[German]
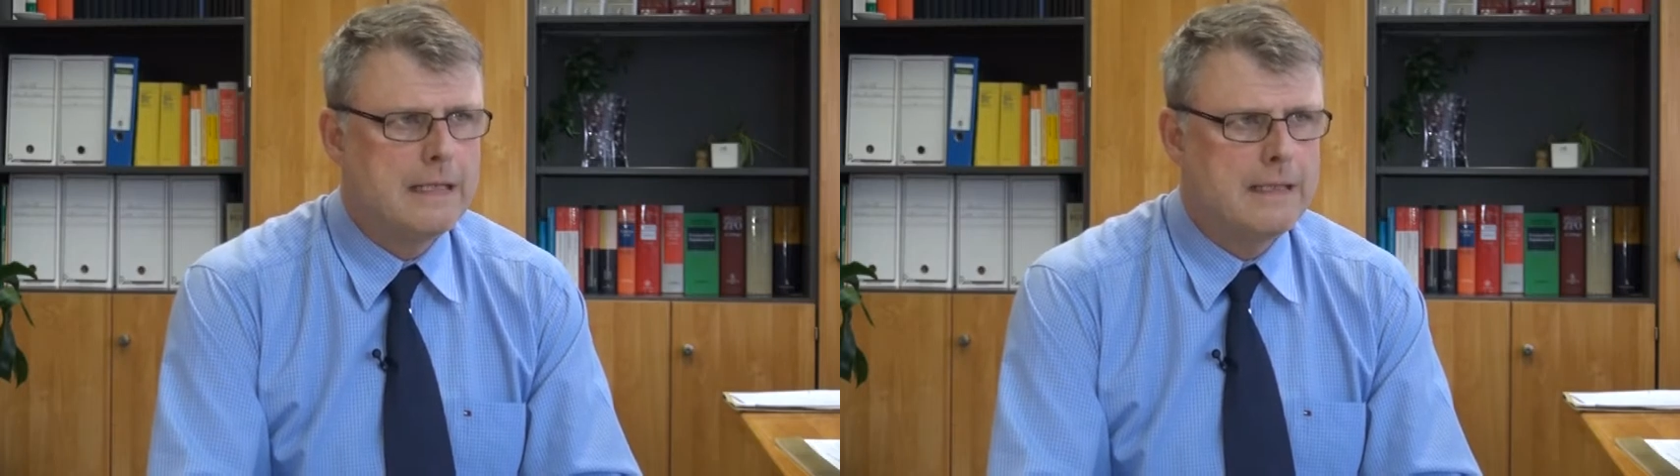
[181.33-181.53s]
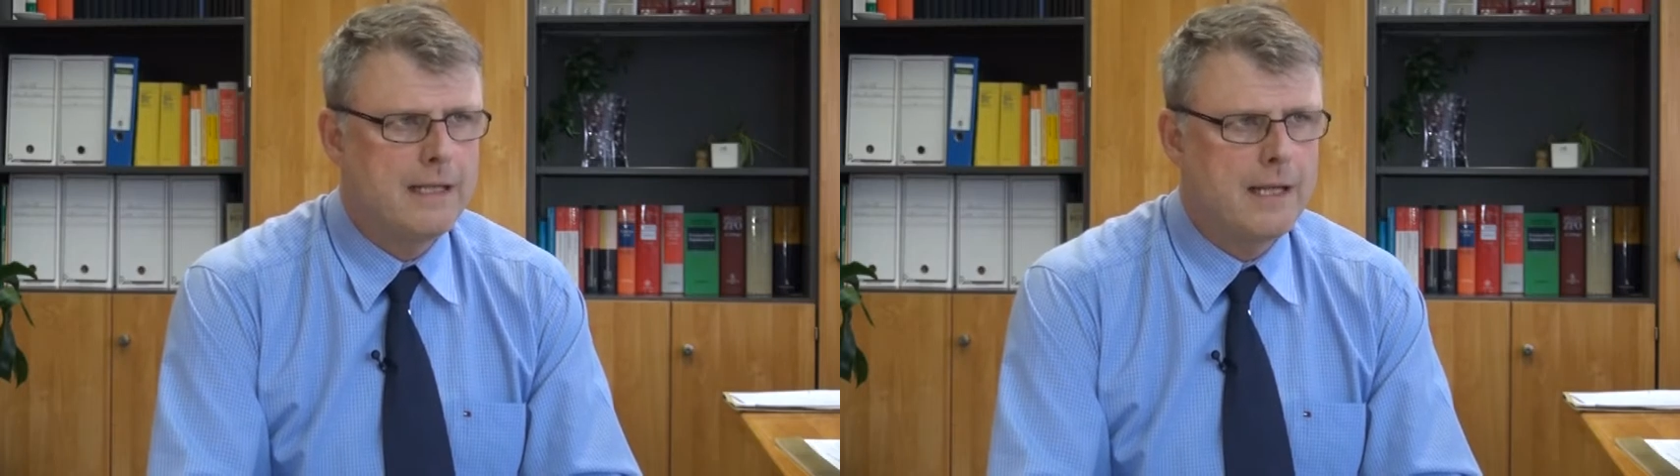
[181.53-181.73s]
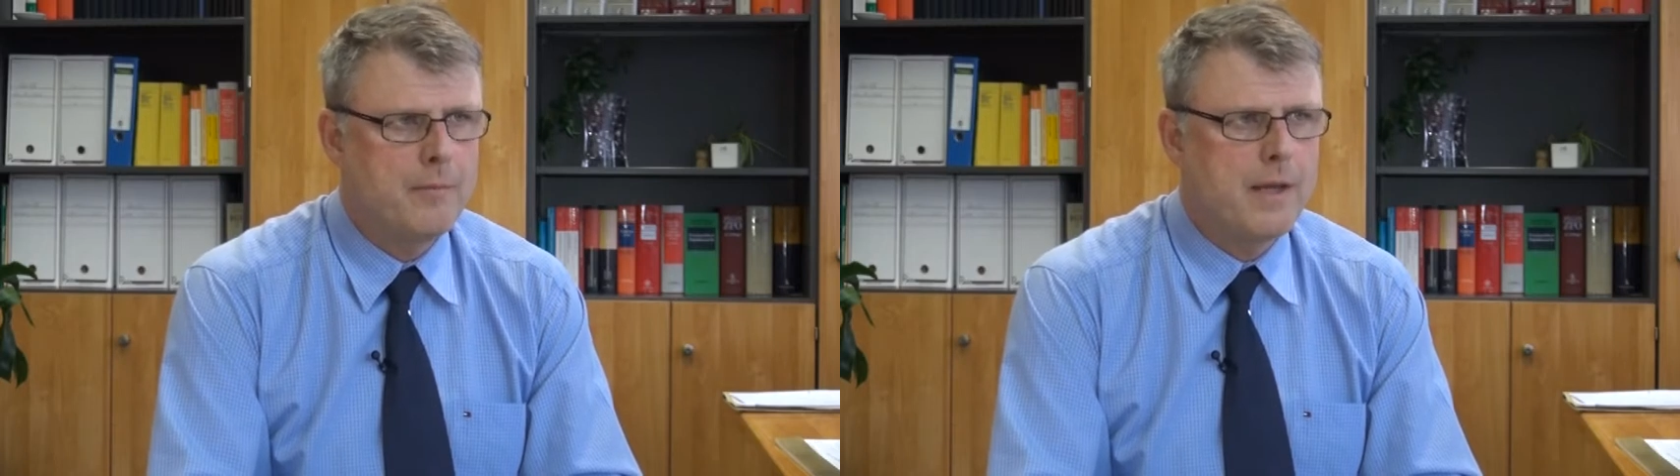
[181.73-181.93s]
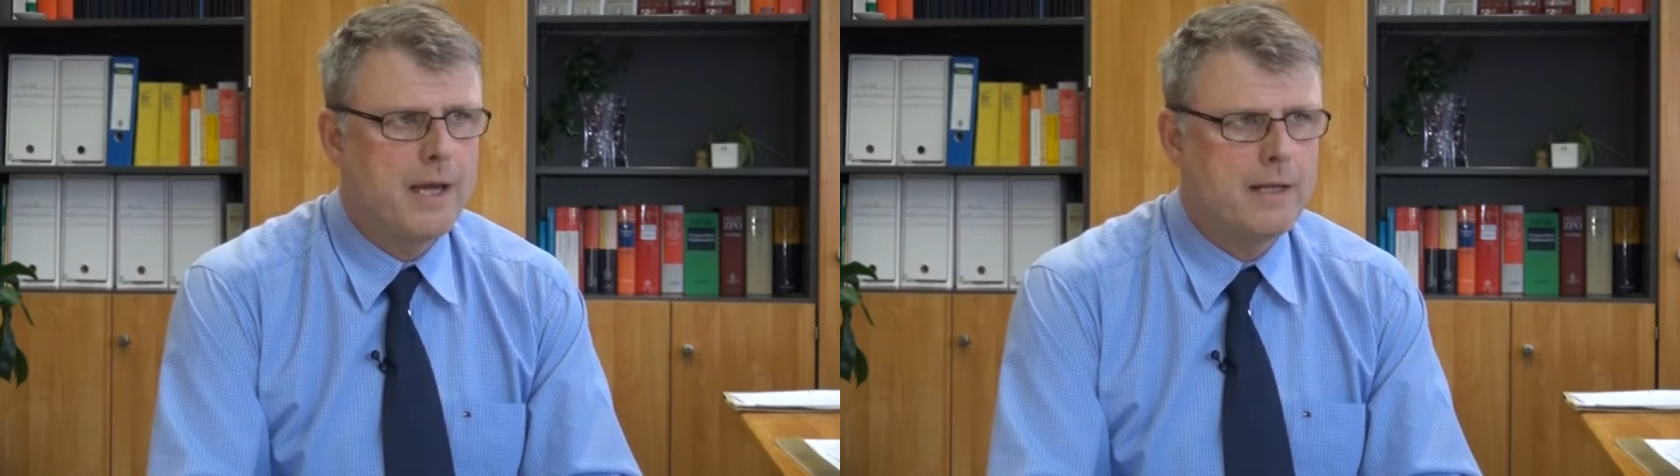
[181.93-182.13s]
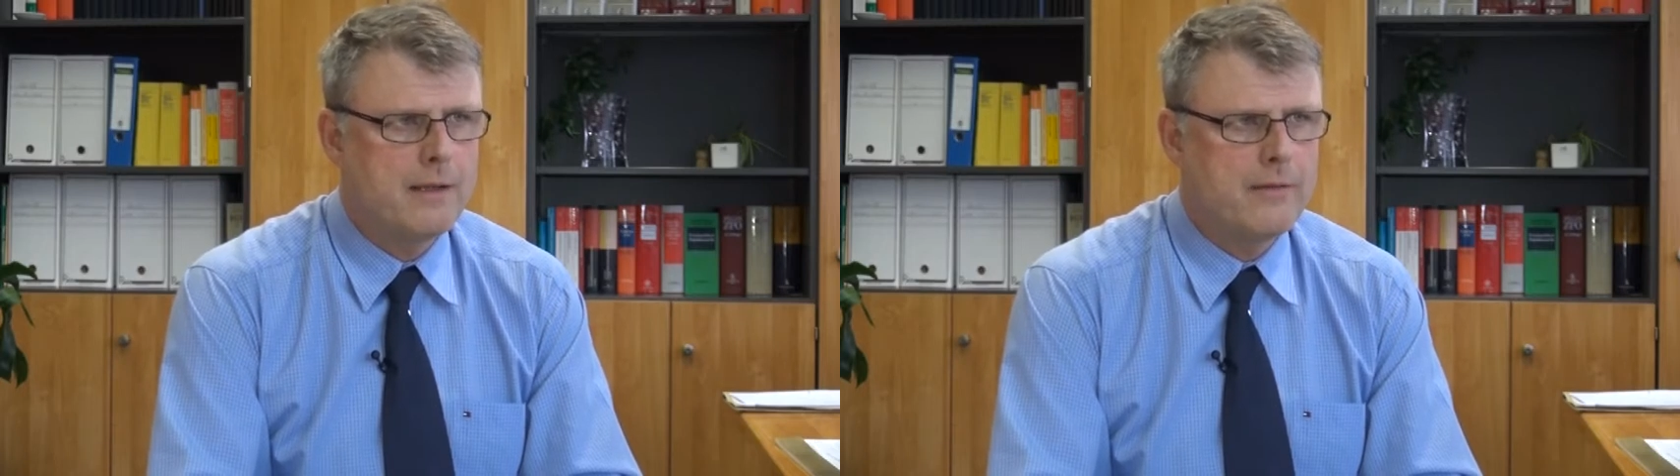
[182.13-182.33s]
der dann
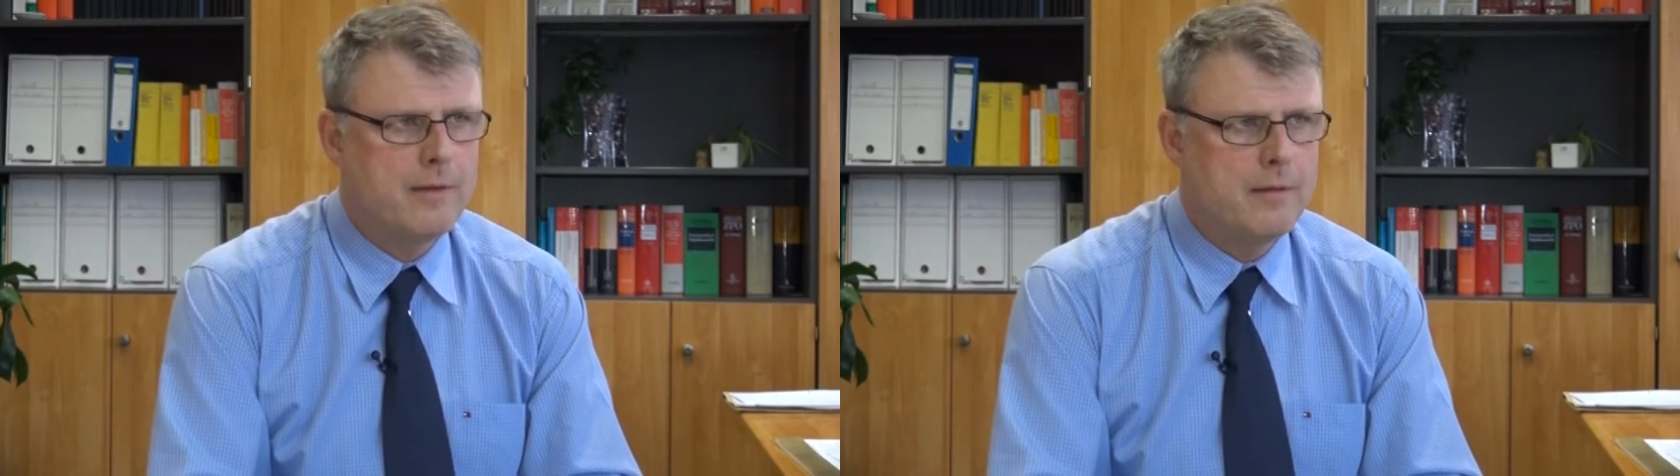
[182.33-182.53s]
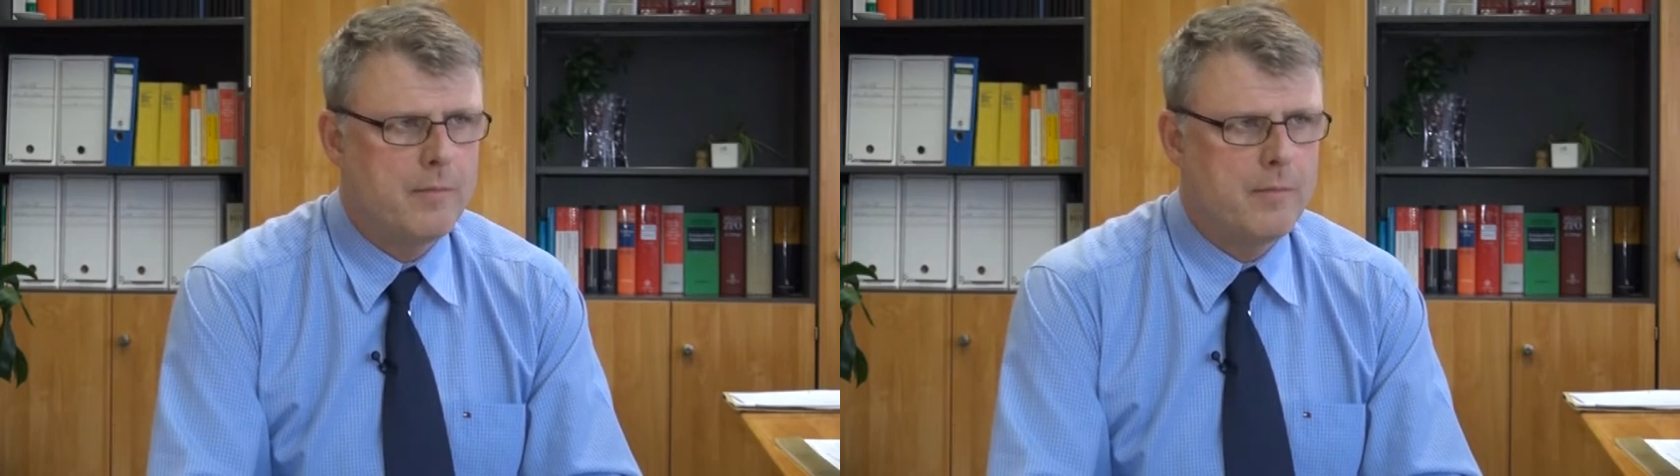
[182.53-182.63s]
merkt, dass die